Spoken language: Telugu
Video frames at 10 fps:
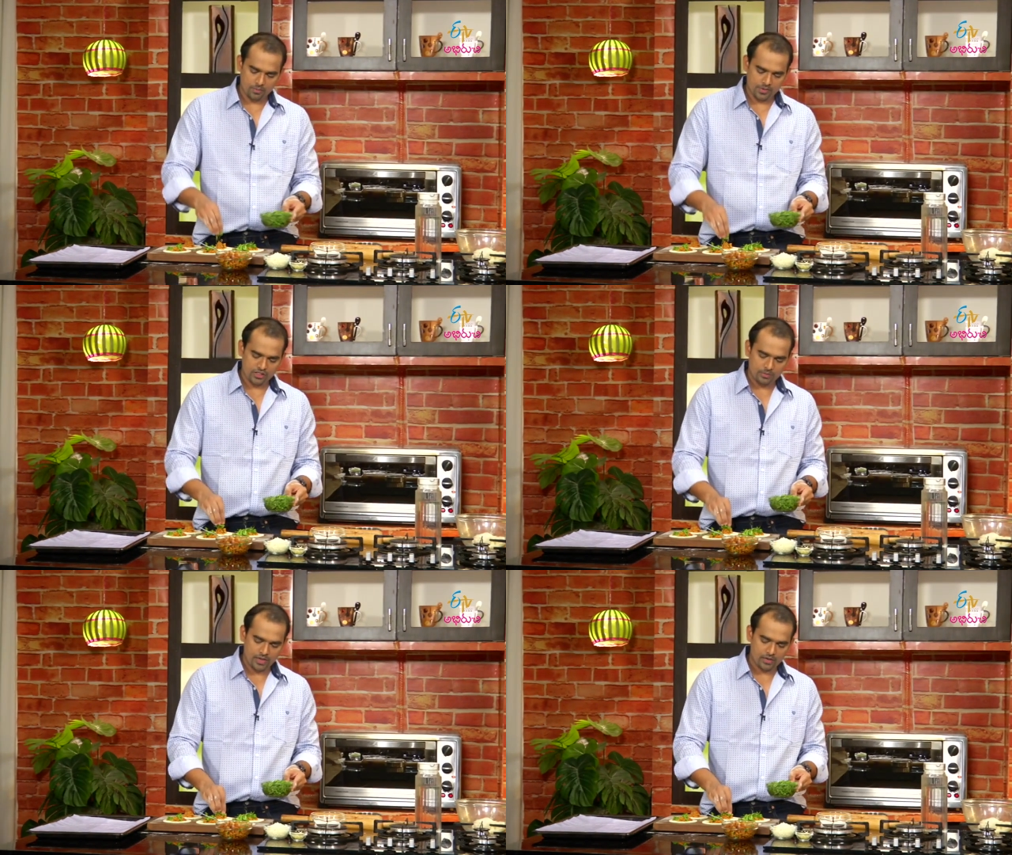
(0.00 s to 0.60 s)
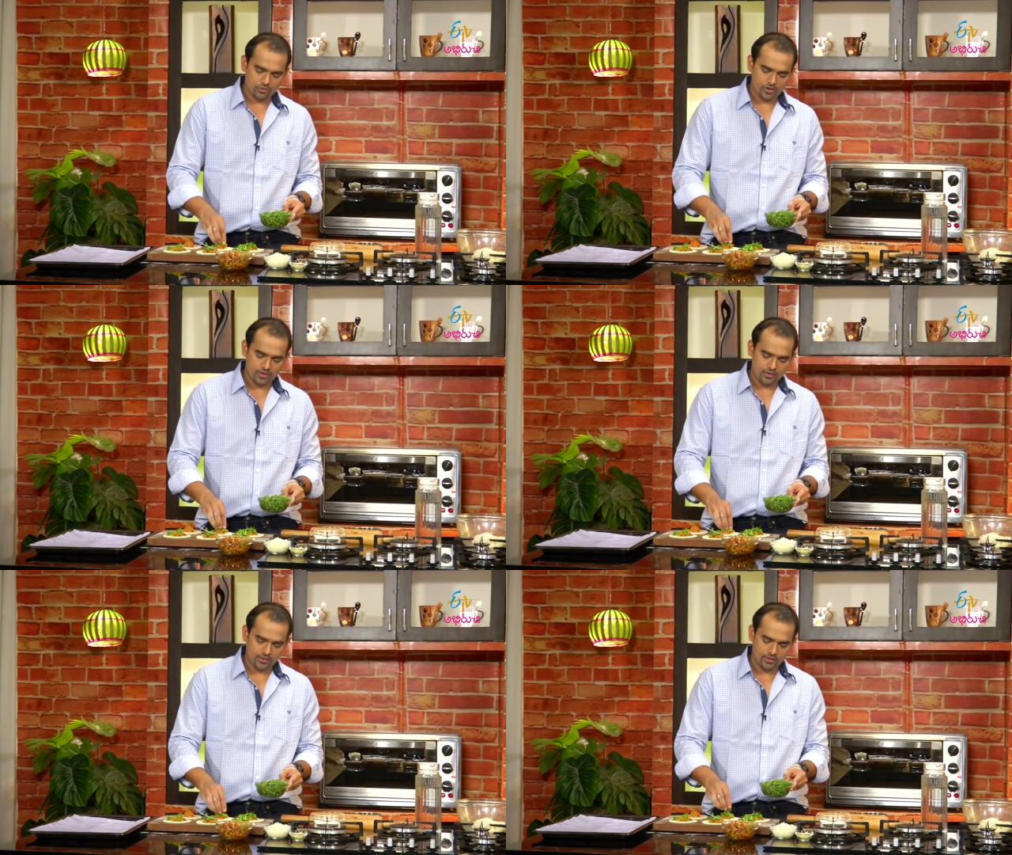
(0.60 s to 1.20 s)
పచ్చి
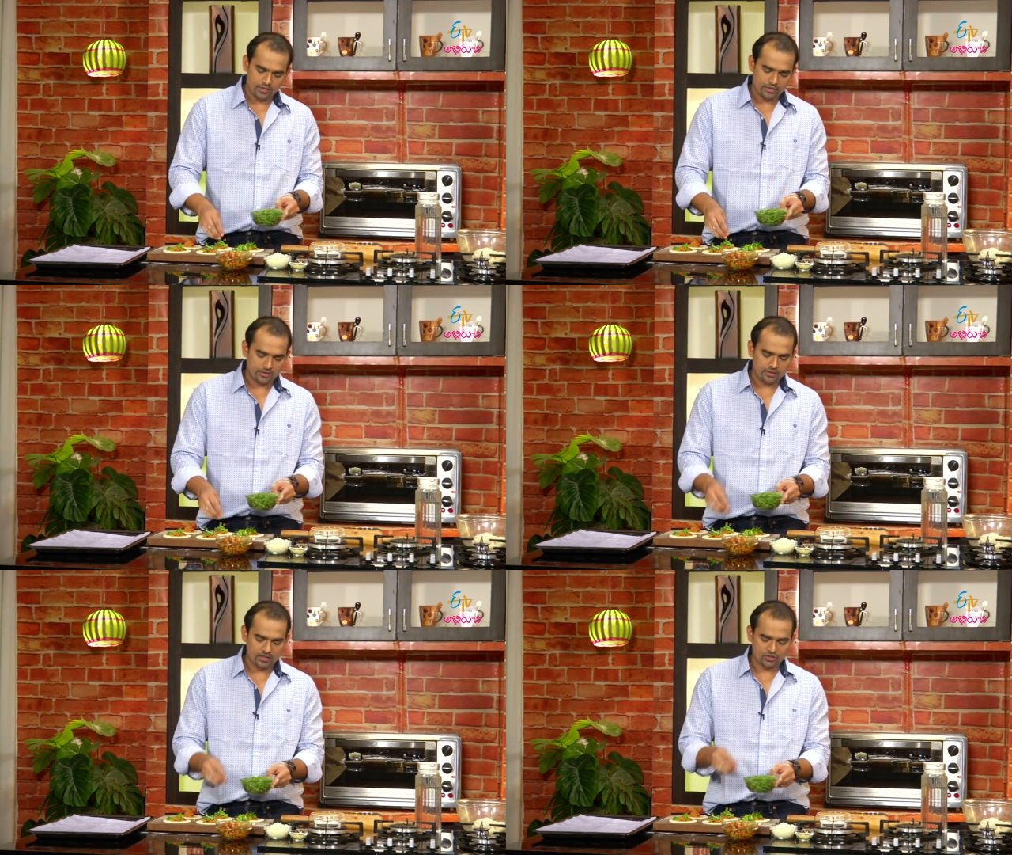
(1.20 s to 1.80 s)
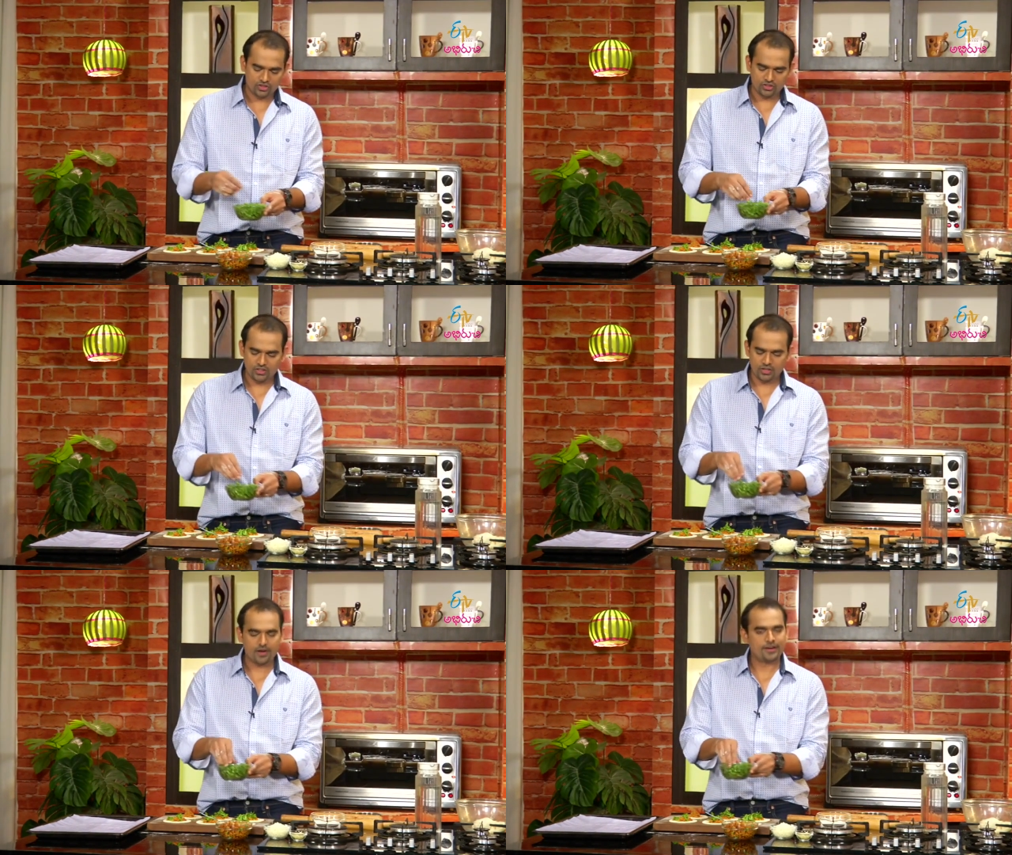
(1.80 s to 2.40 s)
పాలకూరని ఇలా చిన్న
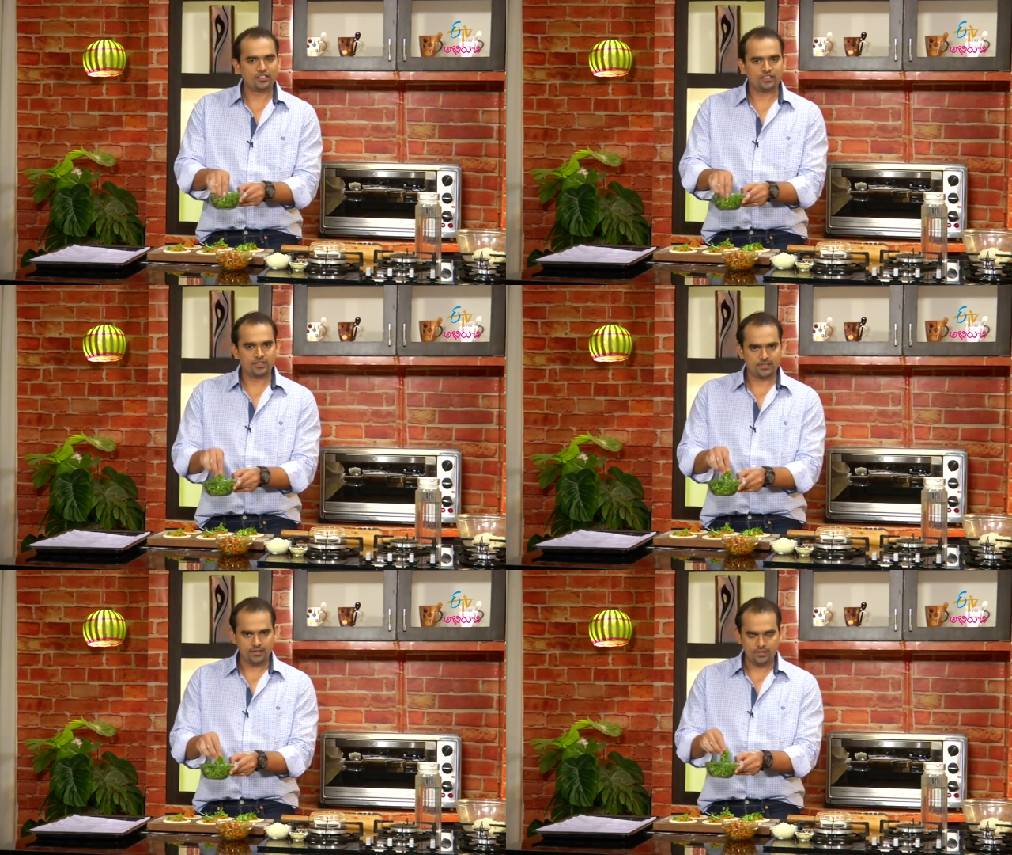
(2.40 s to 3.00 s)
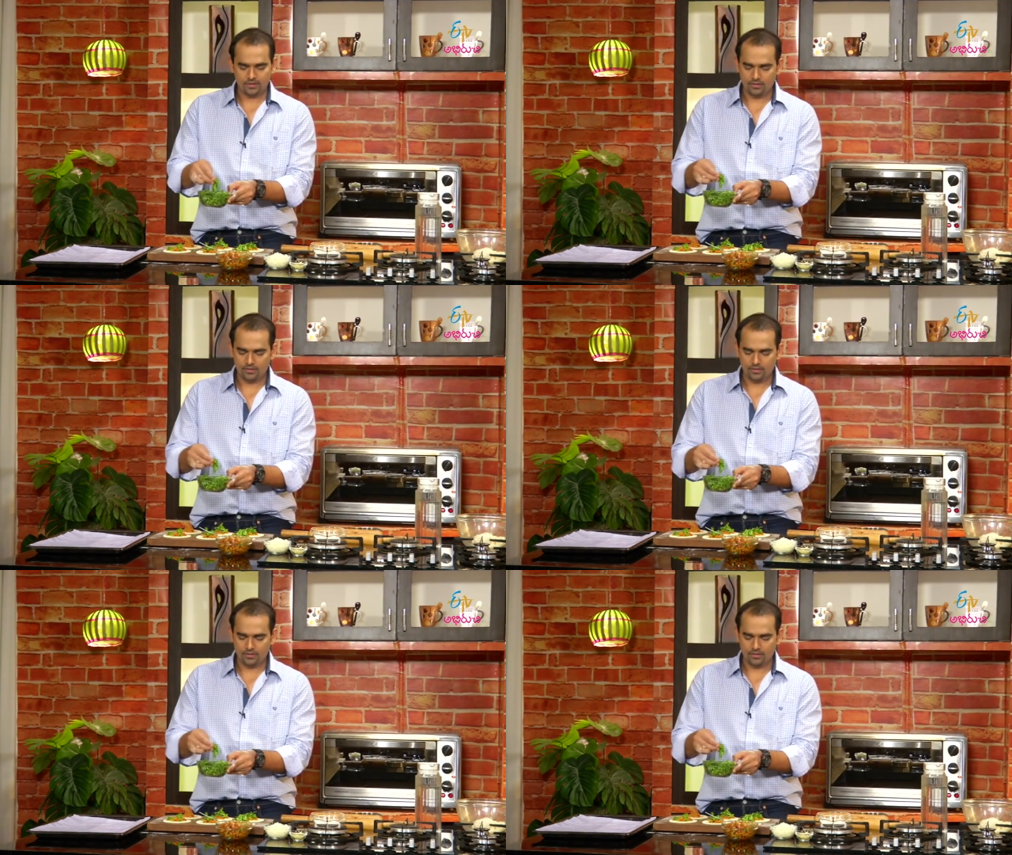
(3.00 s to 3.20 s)
చిన్నగా కట్ చేసేసి